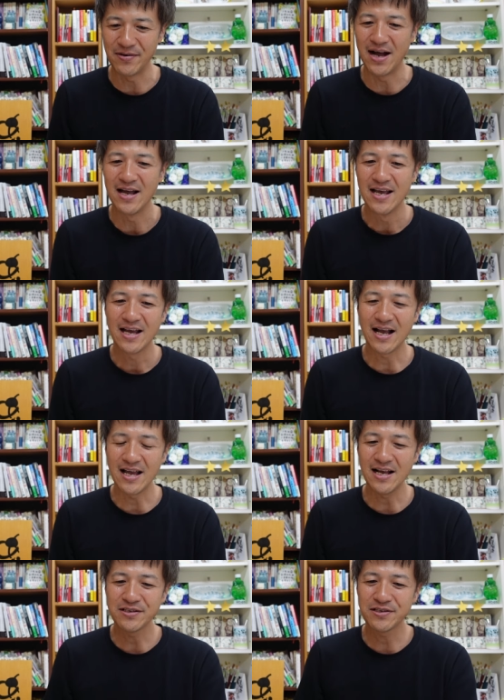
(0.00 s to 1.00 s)
は
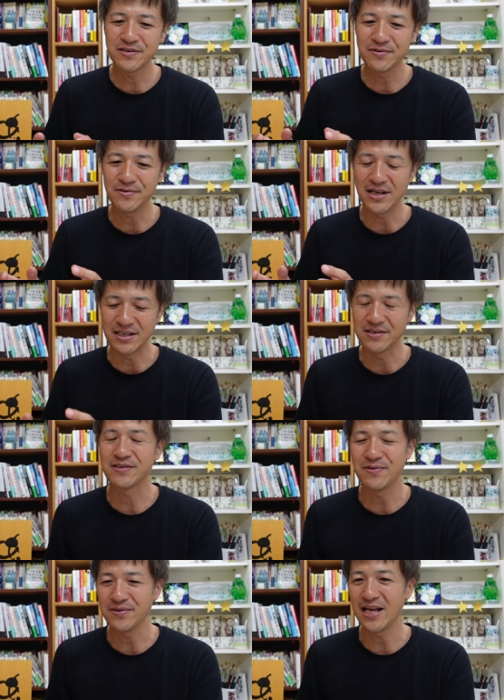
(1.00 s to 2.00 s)
開発することは
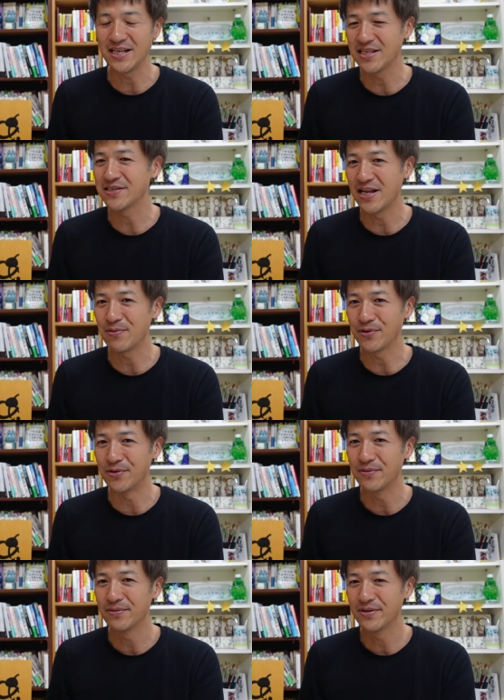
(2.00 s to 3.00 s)
すごく大切なこ
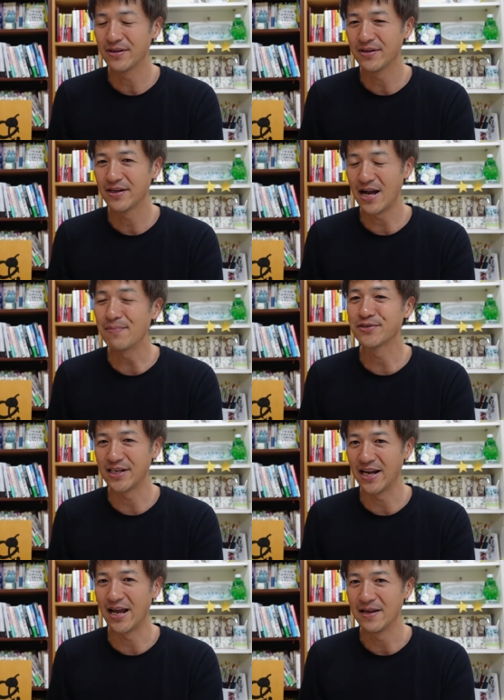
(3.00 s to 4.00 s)
とかもし
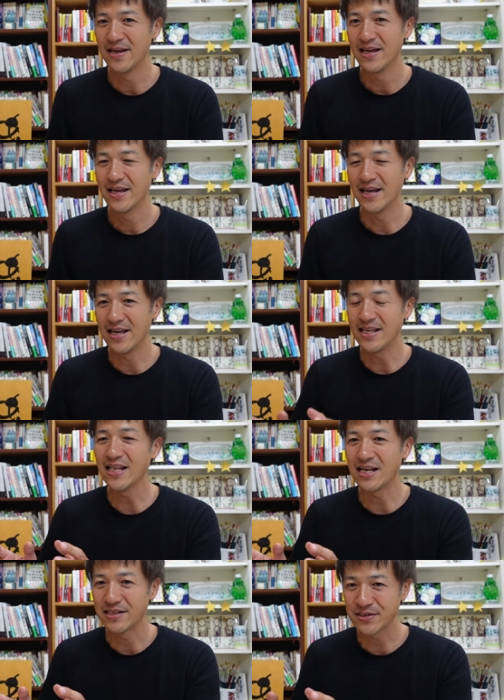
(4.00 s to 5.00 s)
れない。た
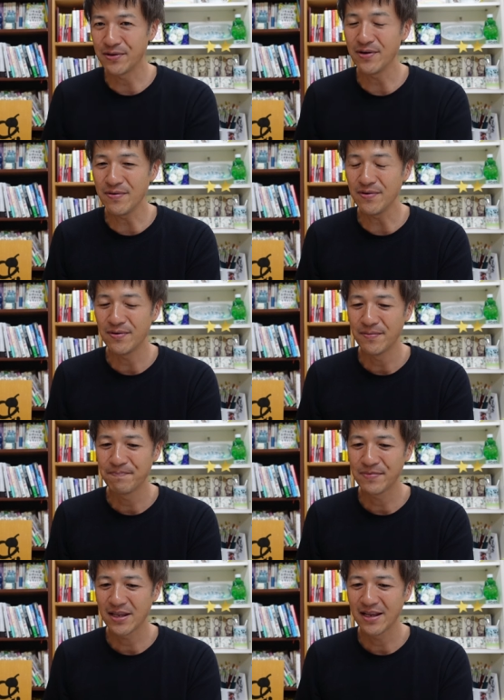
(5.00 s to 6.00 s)
だそれを
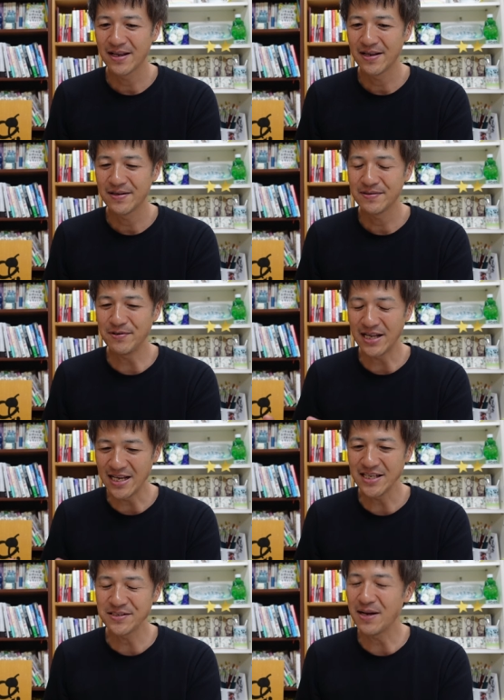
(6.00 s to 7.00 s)
も
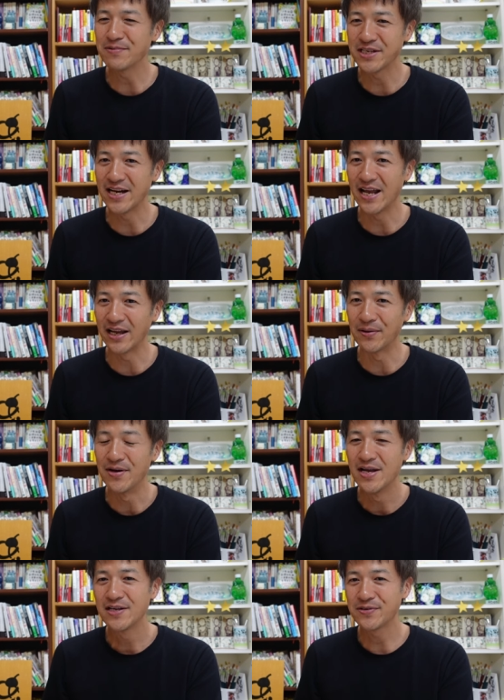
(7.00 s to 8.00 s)
大切かもしれないけど、
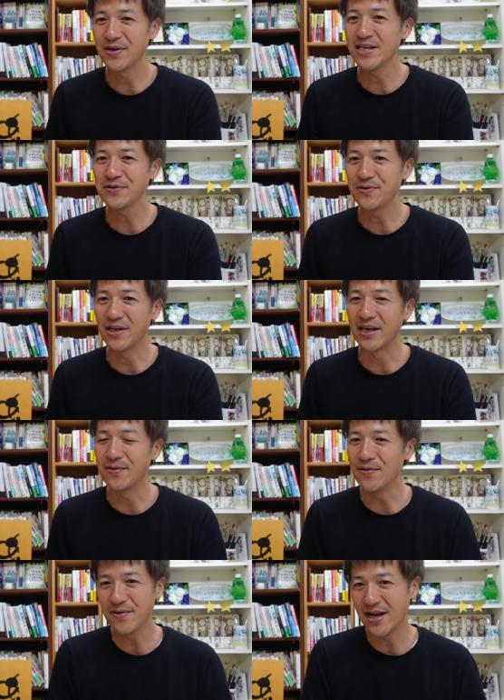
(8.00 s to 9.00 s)
それ以上に
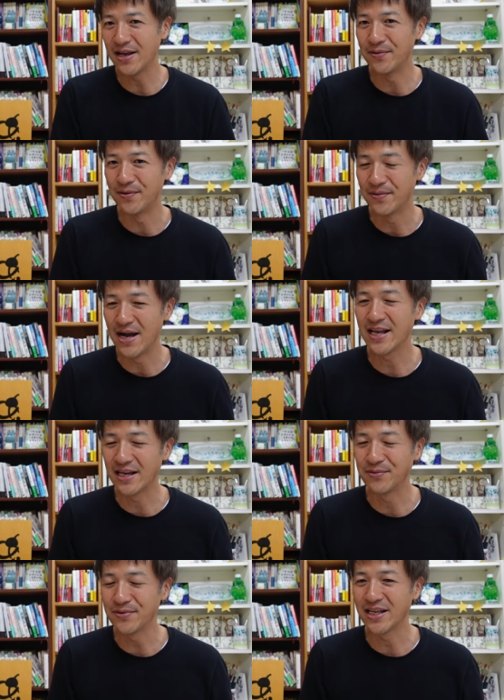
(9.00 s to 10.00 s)
今回のあれ
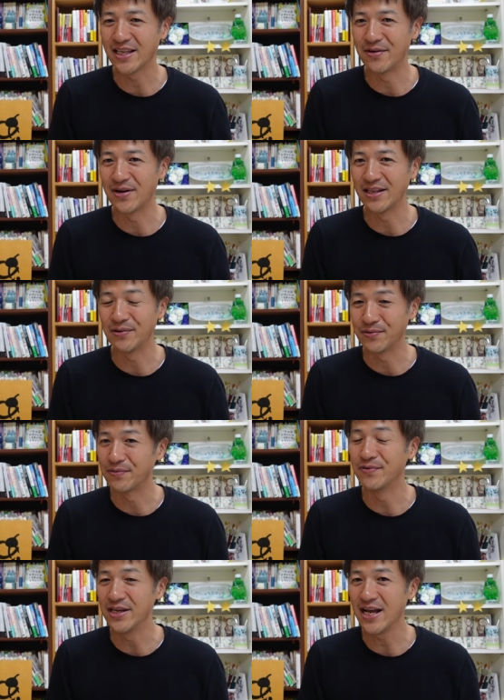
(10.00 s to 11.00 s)
がどうだったのかっていうことを
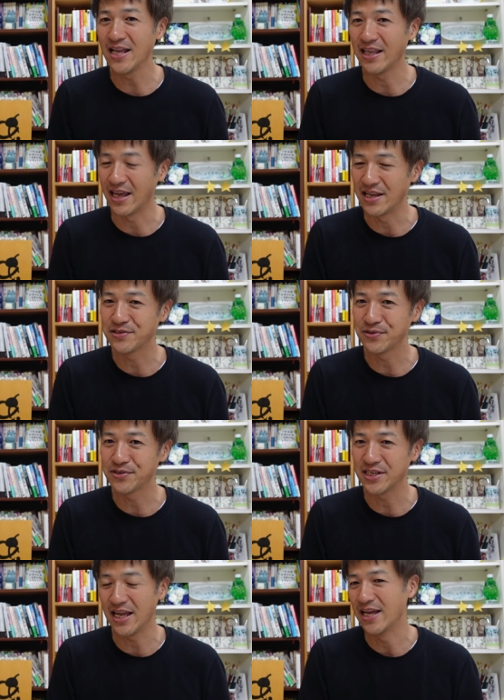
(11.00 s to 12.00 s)
振り返って検証
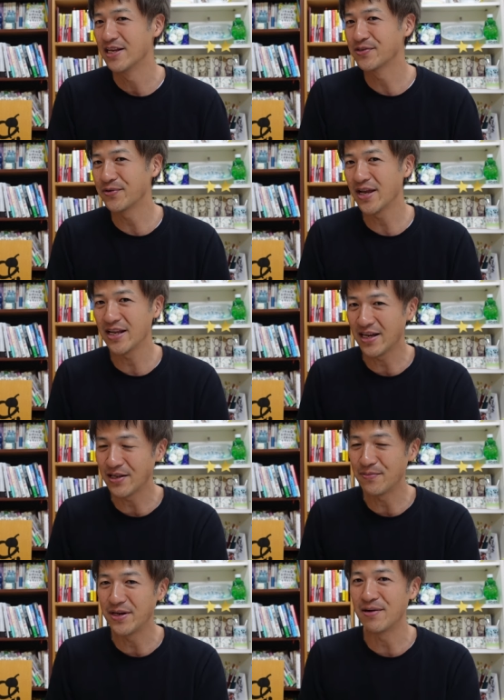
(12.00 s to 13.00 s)
して、そのやり
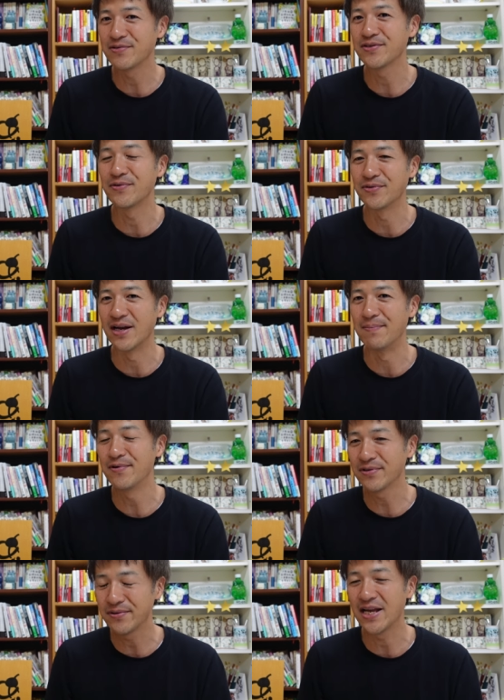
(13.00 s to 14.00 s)
方を見直すってことは
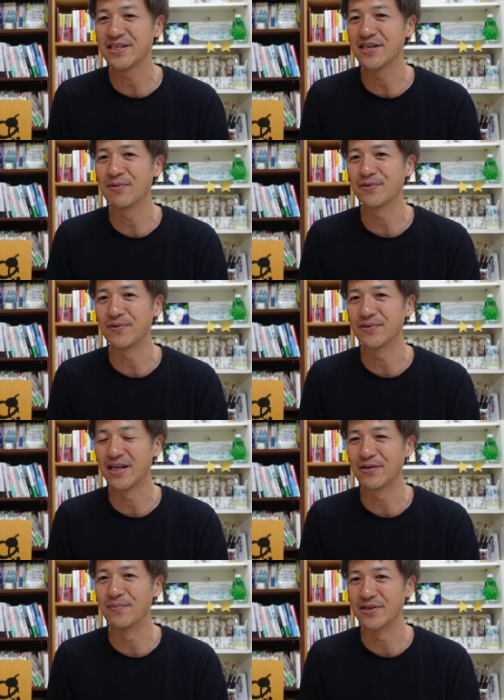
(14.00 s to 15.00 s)
もっと大事なこと
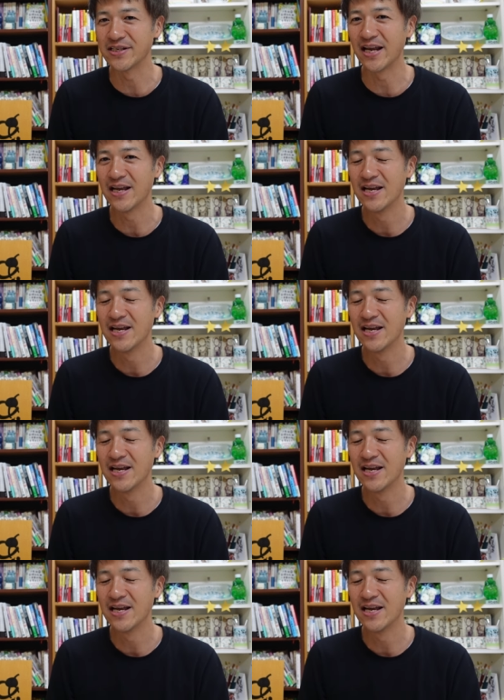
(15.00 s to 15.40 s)
だと思うんですね。